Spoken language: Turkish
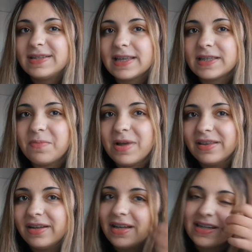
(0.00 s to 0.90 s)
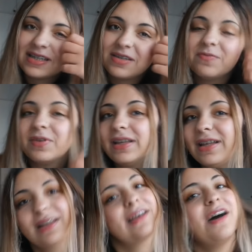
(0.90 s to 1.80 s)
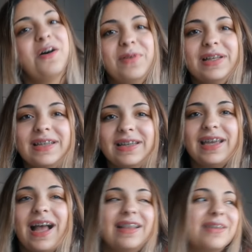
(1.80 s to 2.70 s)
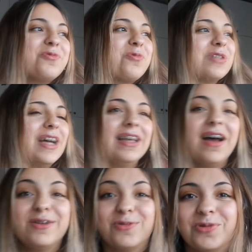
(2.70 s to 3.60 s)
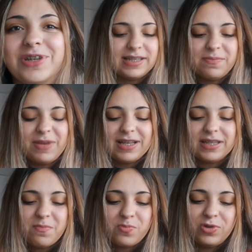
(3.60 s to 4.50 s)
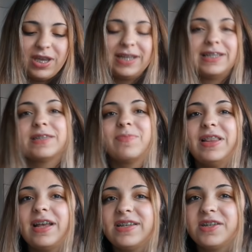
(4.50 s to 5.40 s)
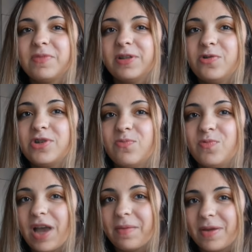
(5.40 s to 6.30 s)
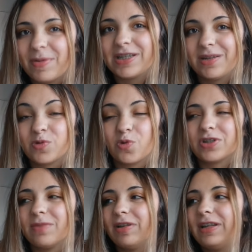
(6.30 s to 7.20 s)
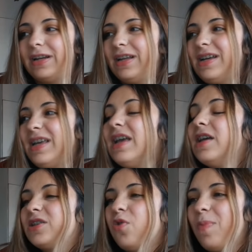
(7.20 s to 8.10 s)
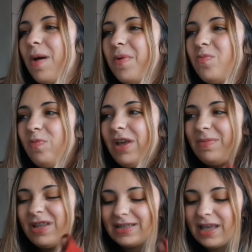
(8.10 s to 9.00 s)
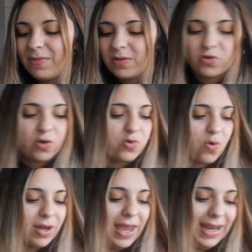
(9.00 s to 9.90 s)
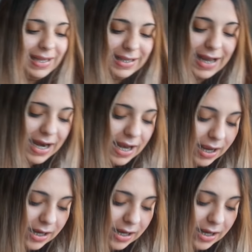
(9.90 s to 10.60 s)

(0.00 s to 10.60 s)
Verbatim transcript: Lise zamanlarında içtiğim vanilyalı kahve tadı geldi. Çok güzeldi her gün onu. Neyse birazdan bunu yakacağız. Ben ders çalışmadan önce mum yakmaya başladım son zamanlarda. İşte o pembe mumlarımı da sevmedim çünkü çok eridiler.